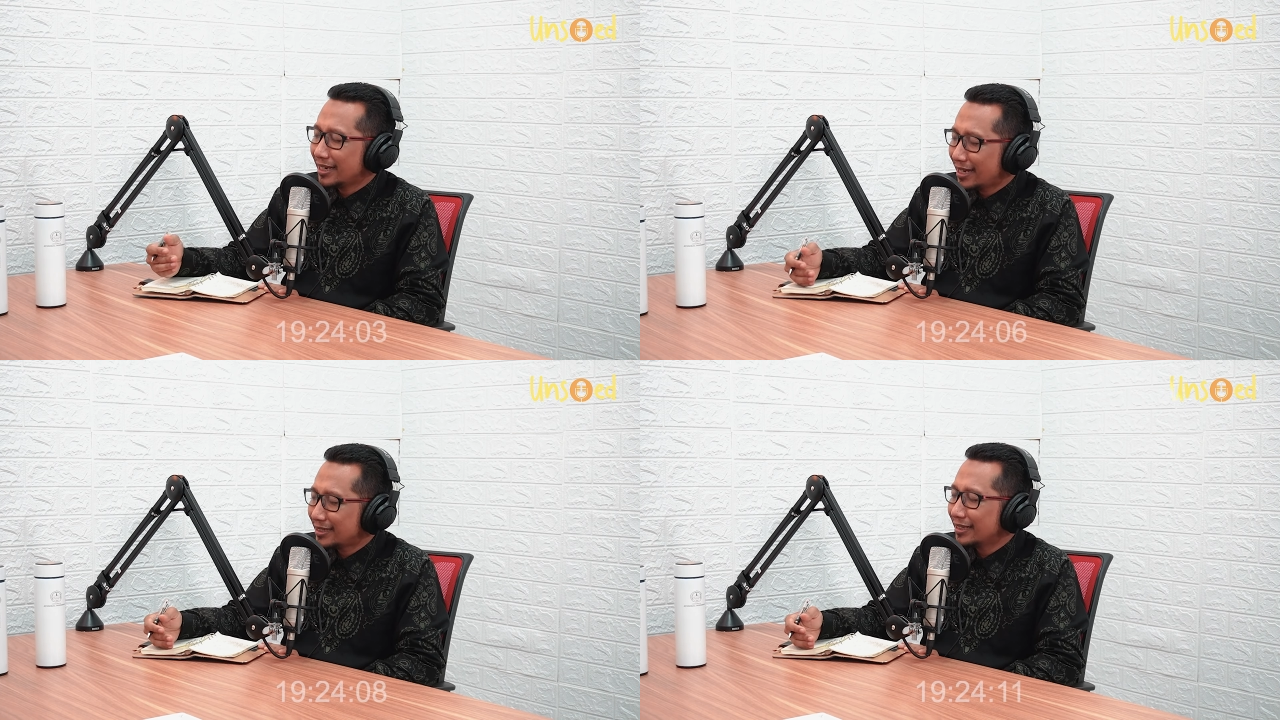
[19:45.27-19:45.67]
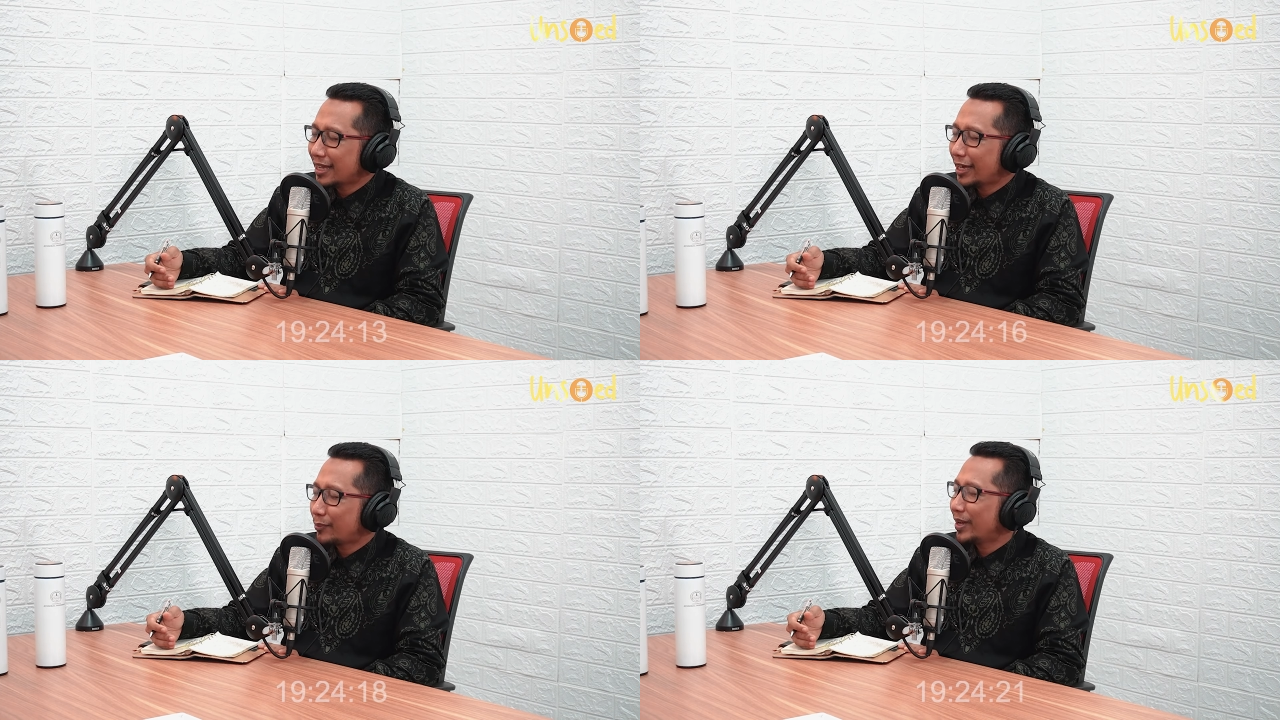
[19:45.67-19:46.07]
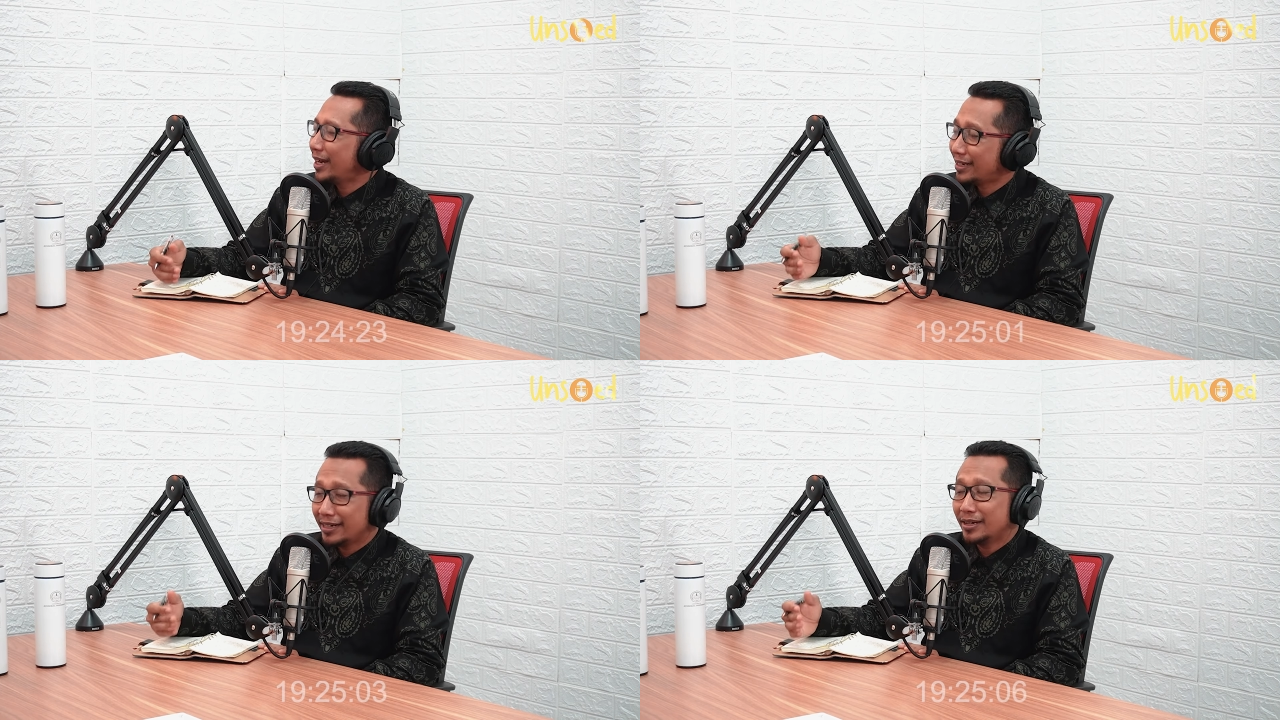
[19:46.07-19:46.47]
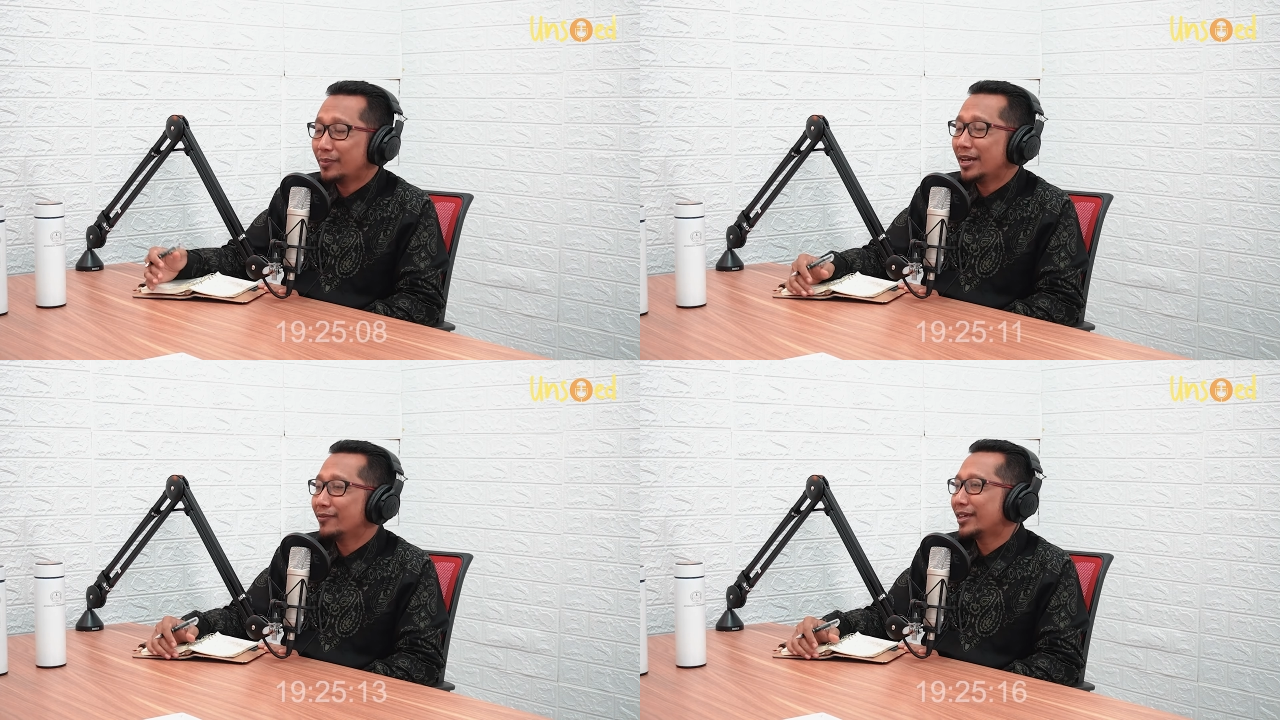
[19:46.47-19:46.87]
jelas tentang RPL dan yang
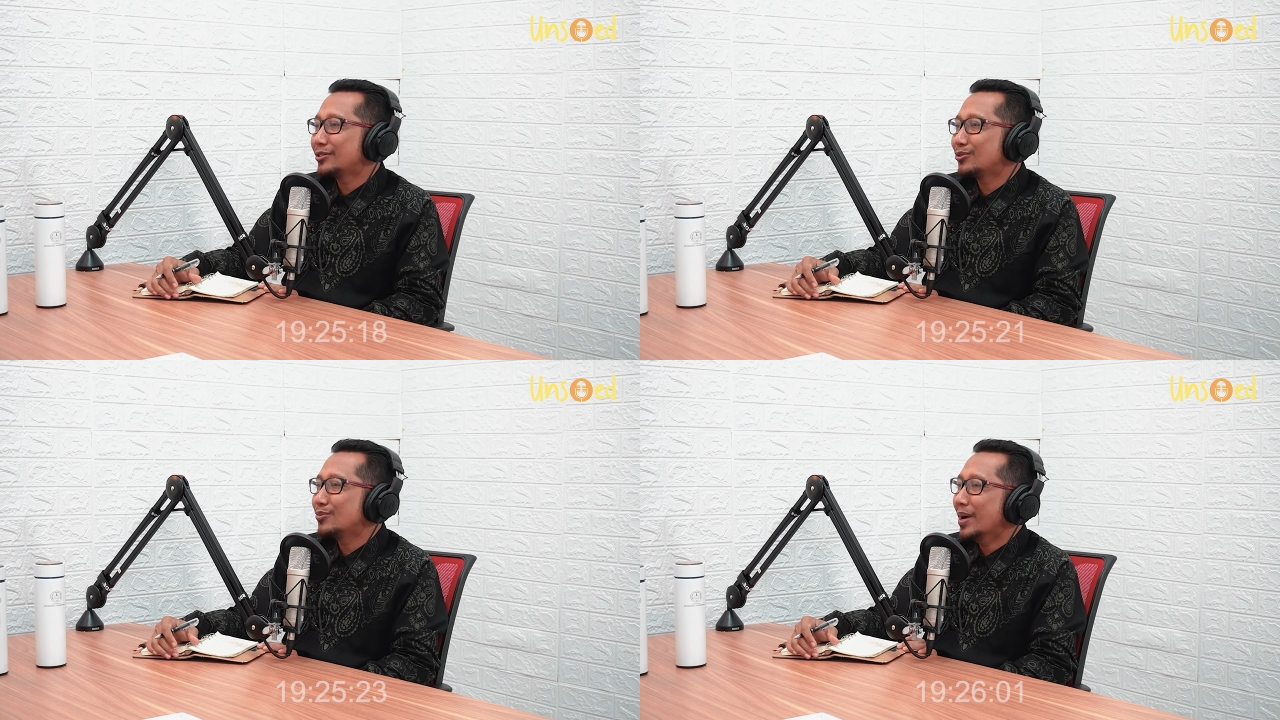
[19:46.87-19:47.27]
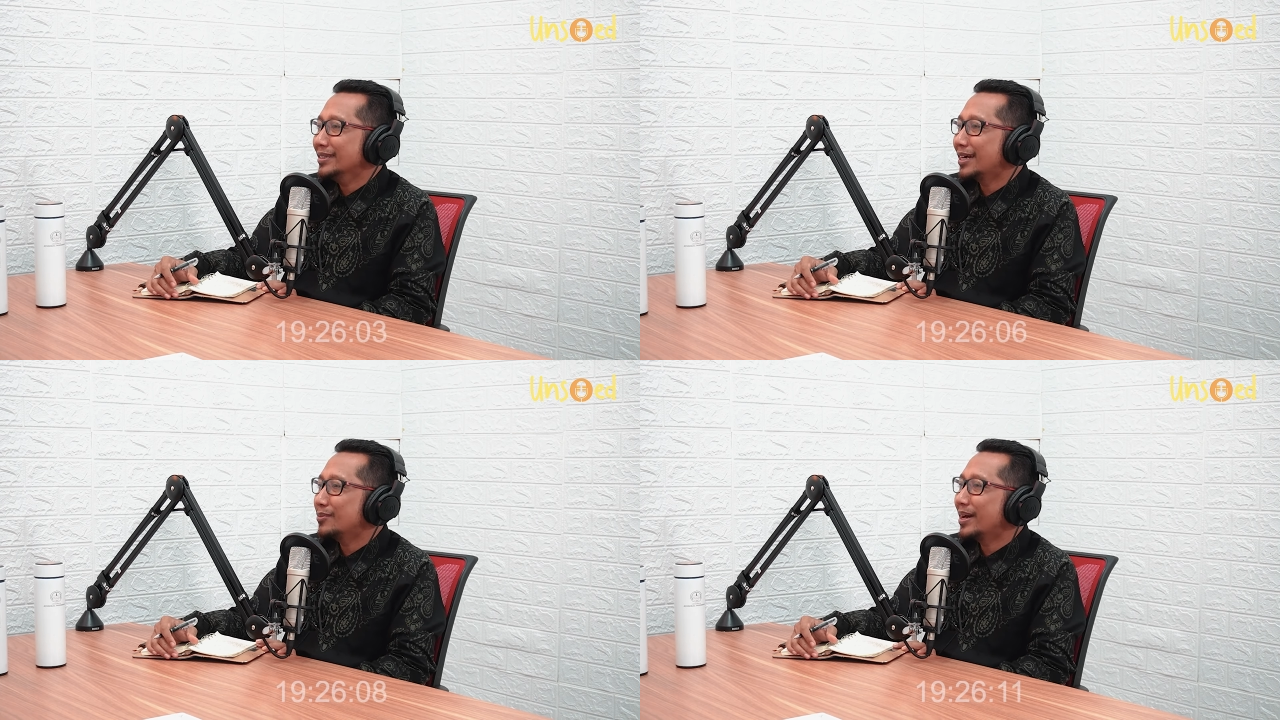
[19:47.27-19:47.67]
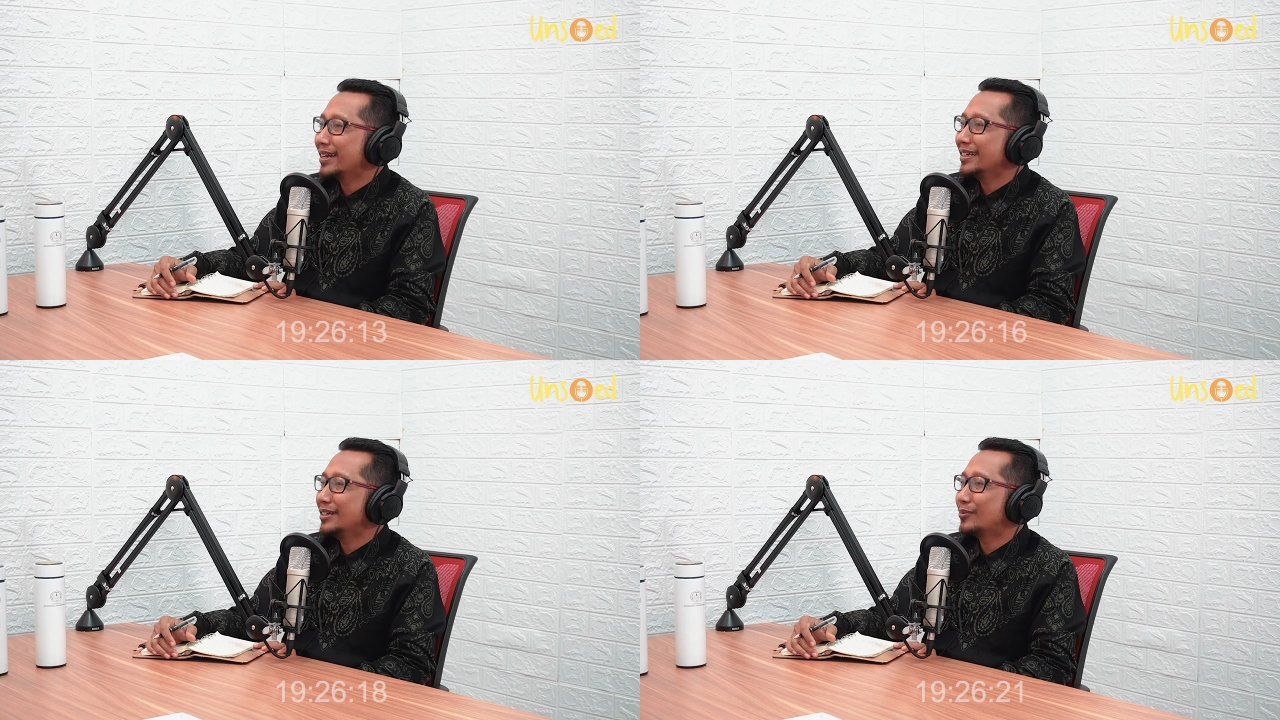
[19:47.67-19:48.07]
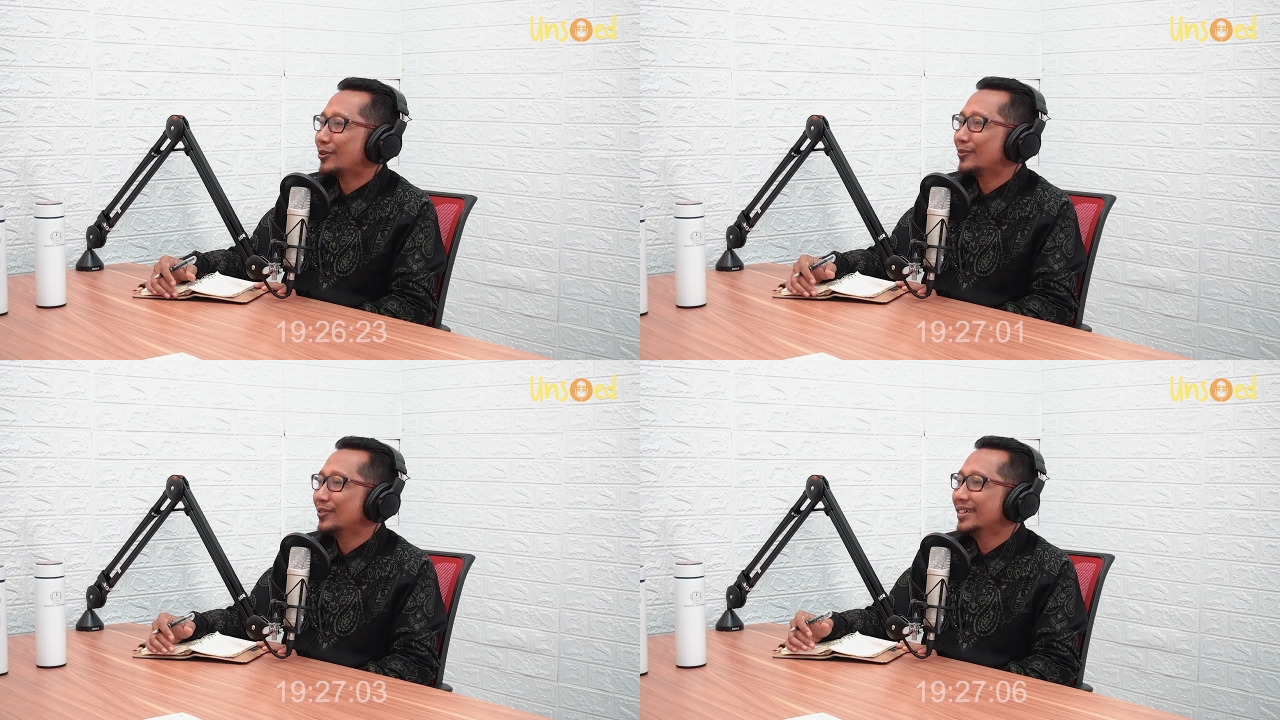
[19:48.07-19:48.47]
mendaftar cukup banyak kemarin ini Prof.